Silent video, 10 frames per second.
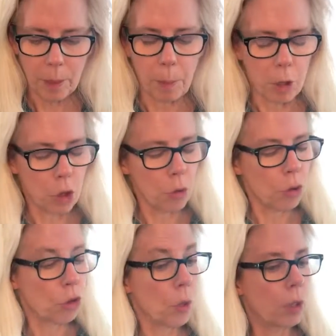je,
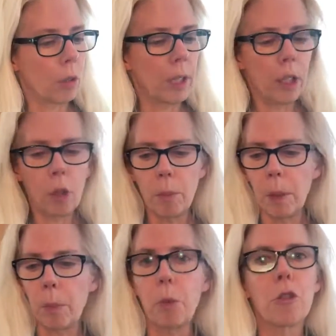suis étonnée que mes
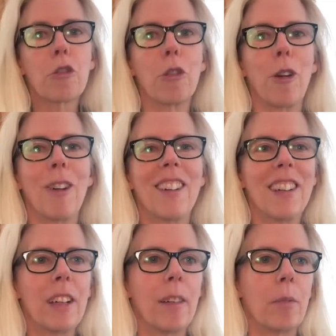pousses... Euh,
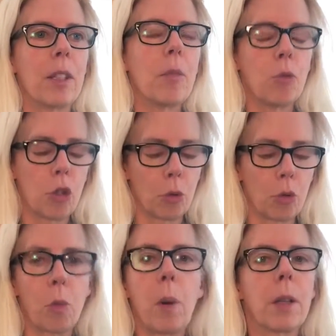tu sais, moi, j'ai
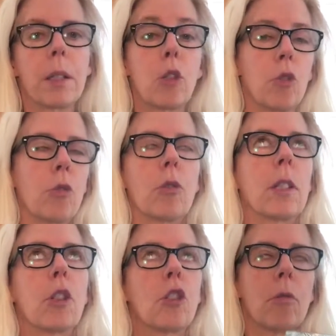toujours pensé que je,
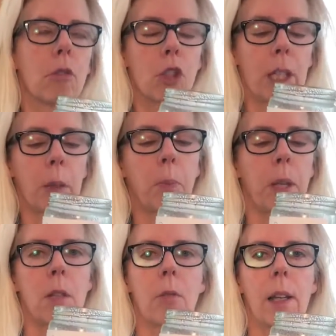je, je
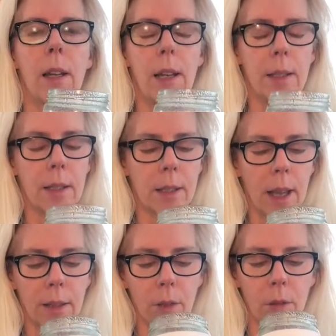tripais sur la,
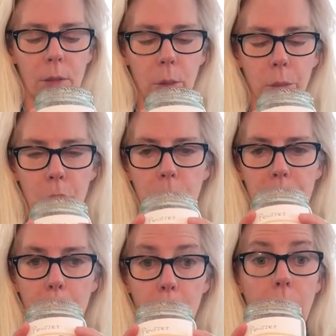tisane de, de, de
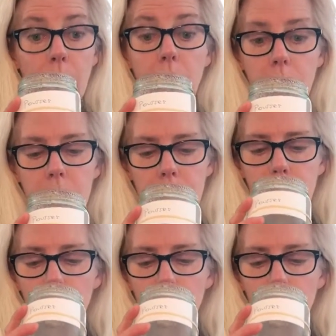sapin. C'est le